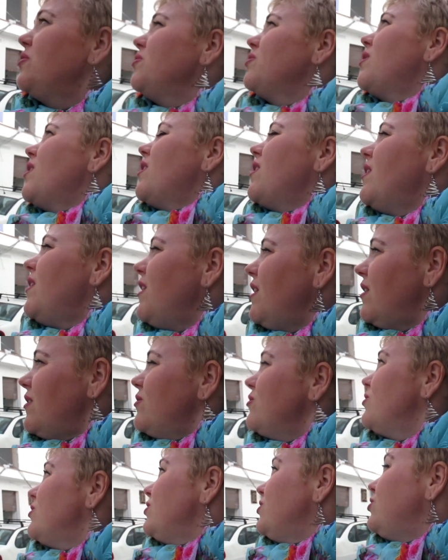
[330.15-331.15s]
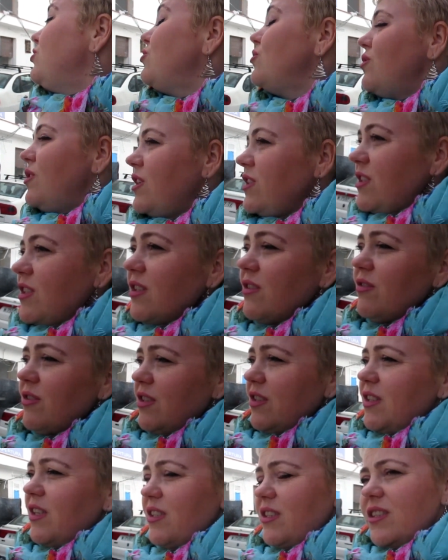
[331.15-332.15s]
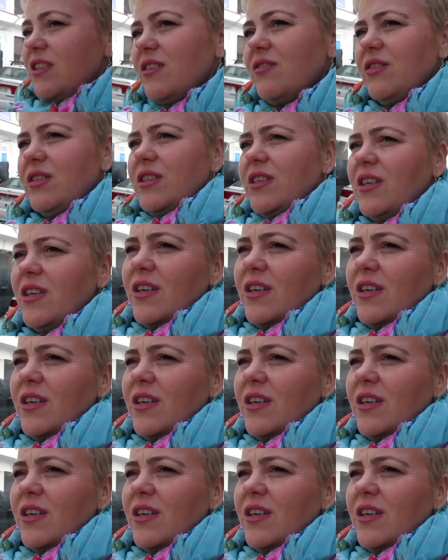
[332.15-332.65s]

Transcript: Ну какая еще доделать и доделывать.